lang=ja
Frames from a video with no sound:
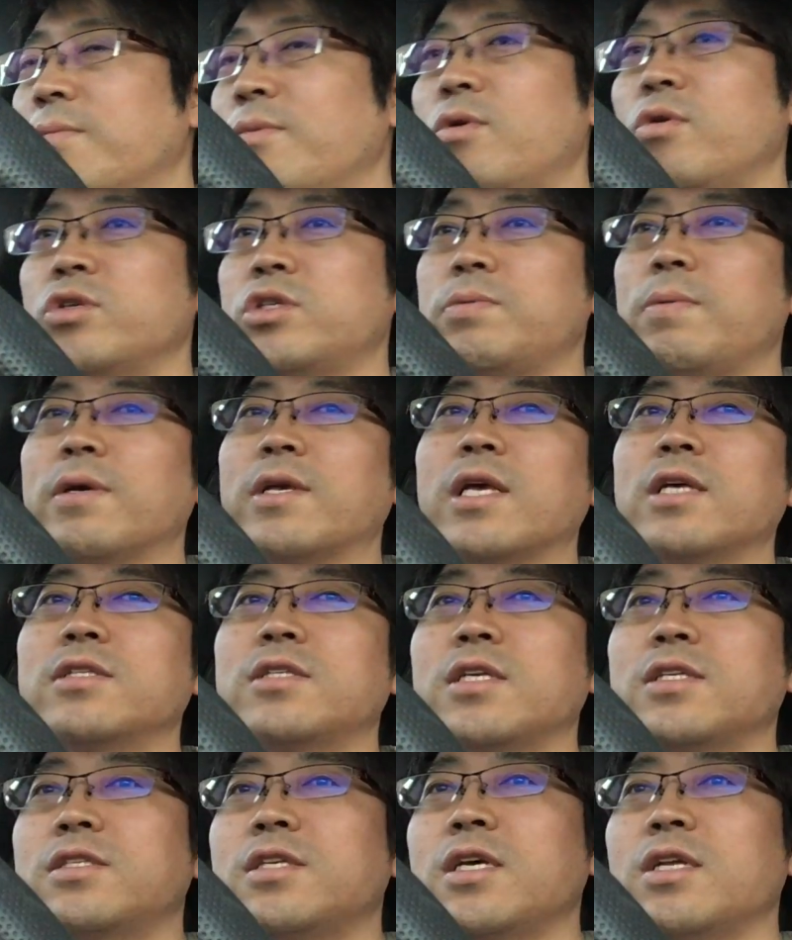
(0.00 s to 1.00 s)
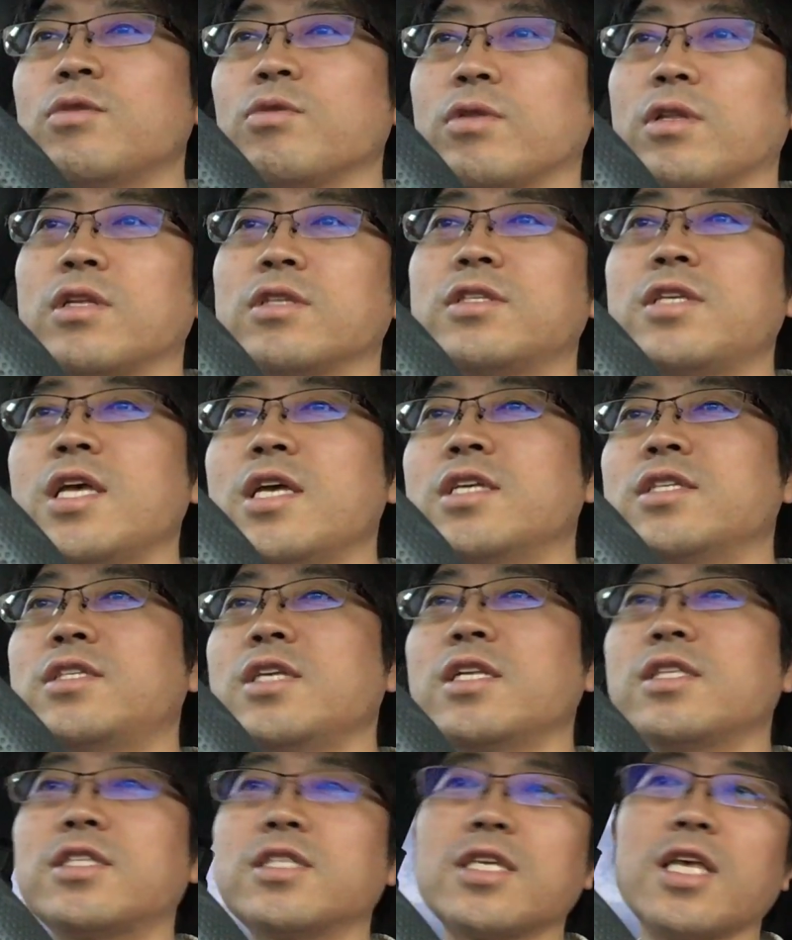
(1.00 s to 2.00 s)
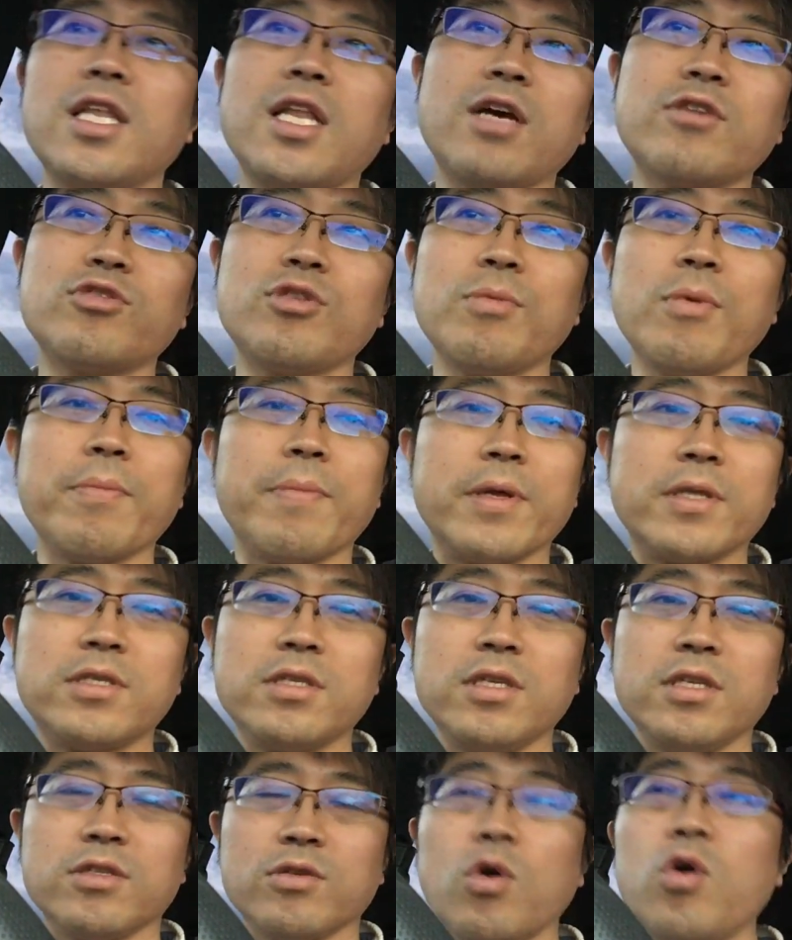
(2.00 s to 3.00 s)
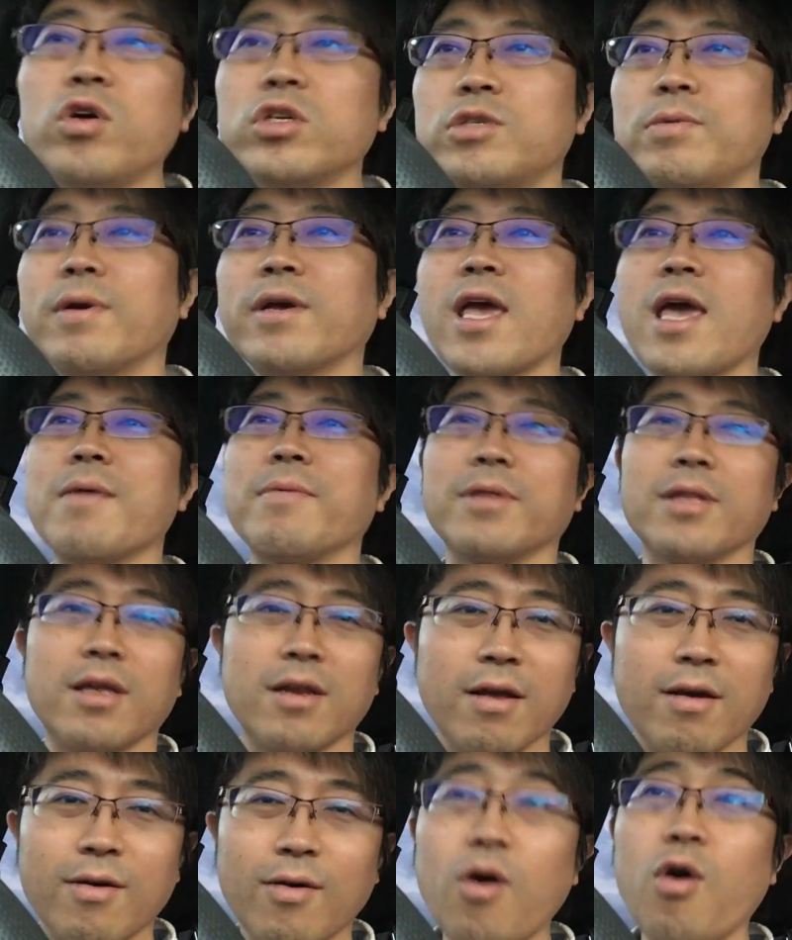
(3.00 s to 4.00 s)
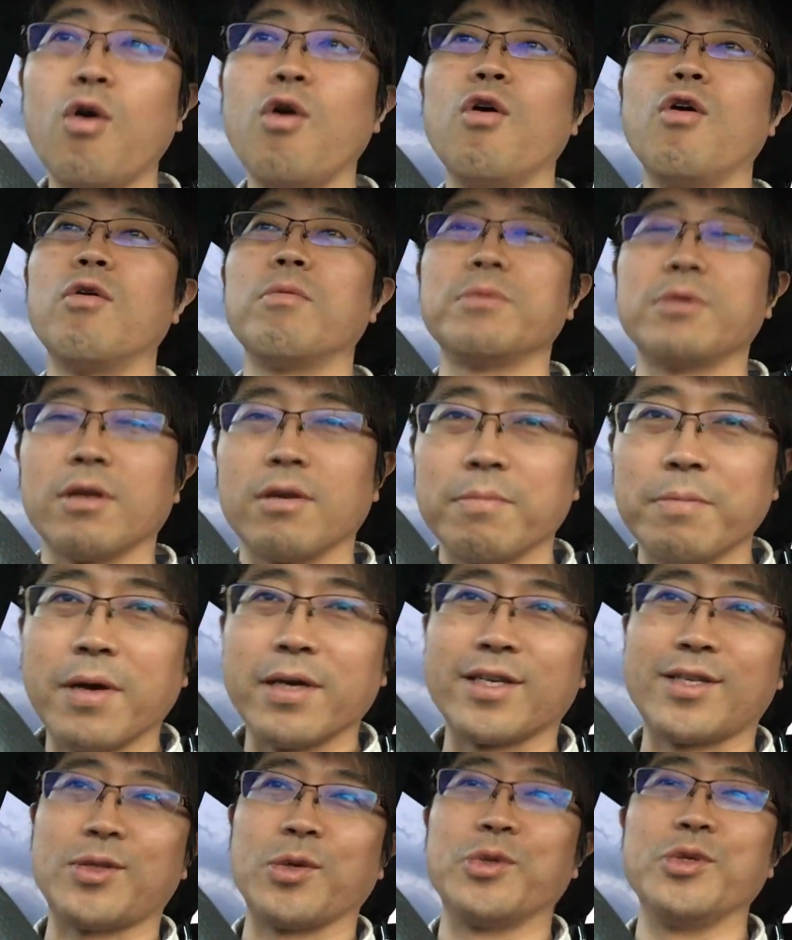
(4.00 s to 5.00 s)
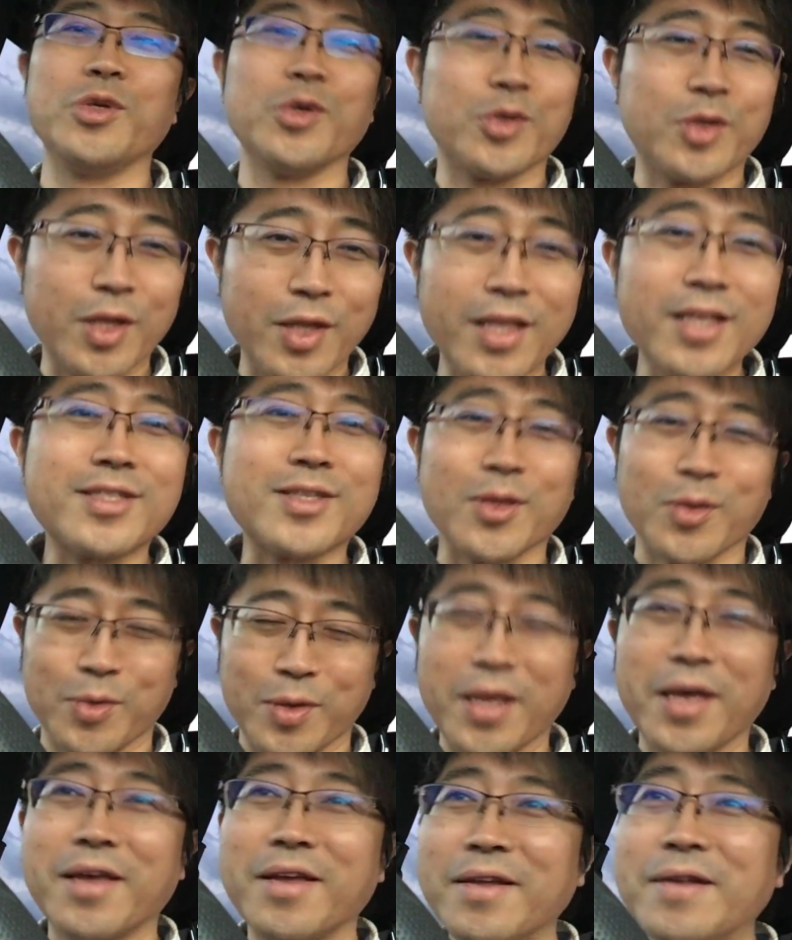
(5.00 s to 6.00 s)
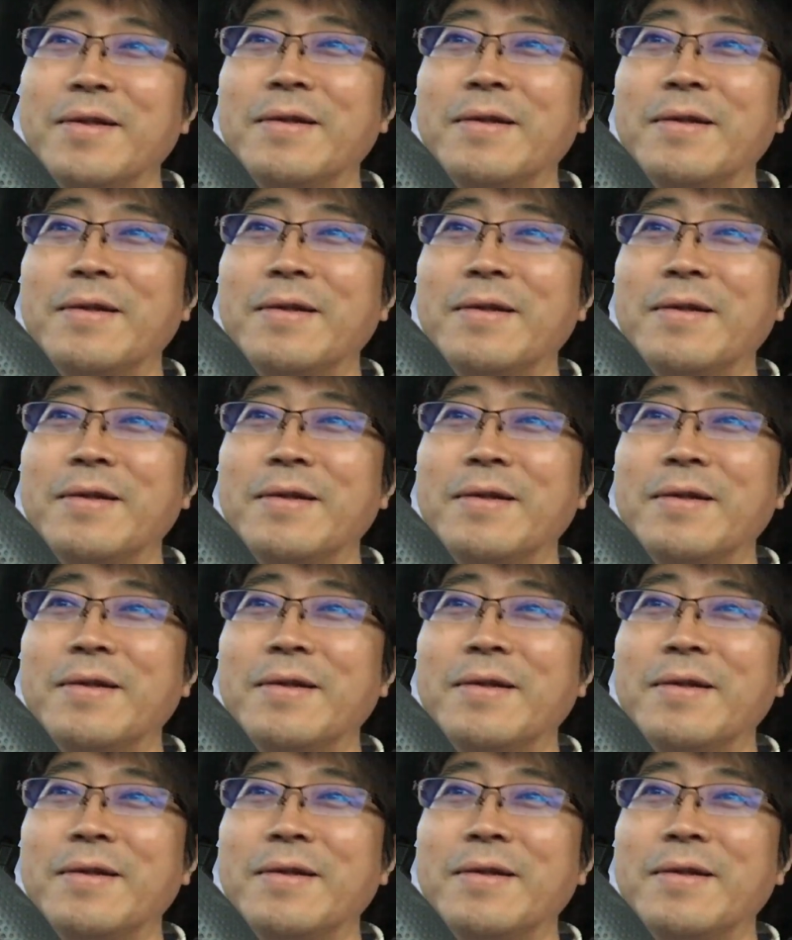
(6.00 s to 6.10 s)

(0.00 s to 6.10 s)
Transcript: もう柴犬先生とね先生つけなくても別におー柴犬みたいなおーみたいな、まあ人によってですけどね、